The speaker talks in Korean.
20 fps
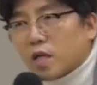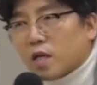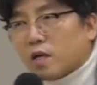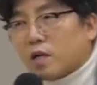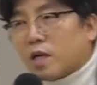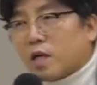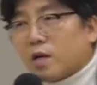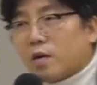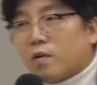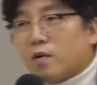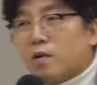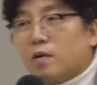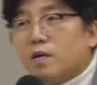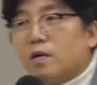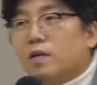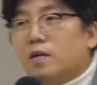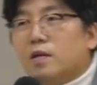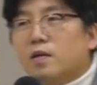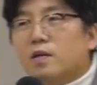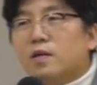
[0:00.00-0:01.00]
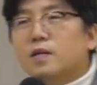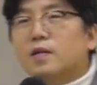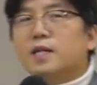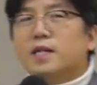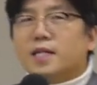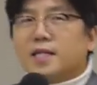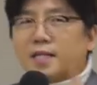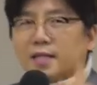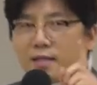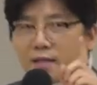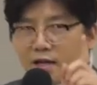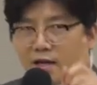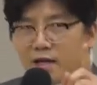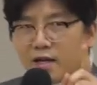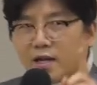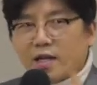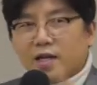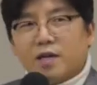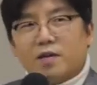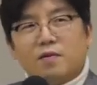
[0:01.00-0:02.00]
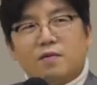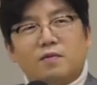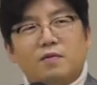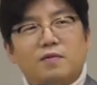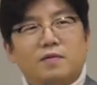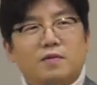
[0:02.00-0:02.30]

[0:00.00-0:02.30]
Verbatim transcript: 다를까요? 달라요.